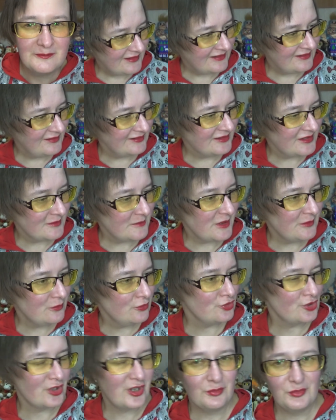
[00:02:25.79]
Э,
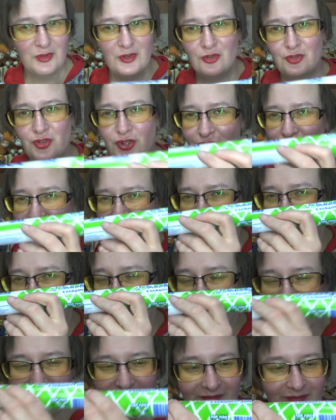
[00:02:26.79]
домовушка мне очень
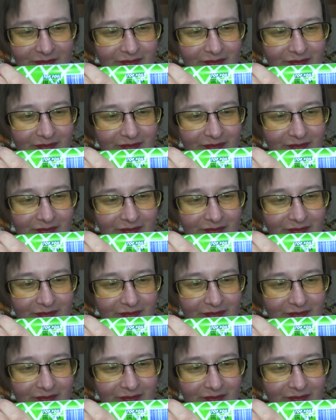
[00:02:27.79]
нравится.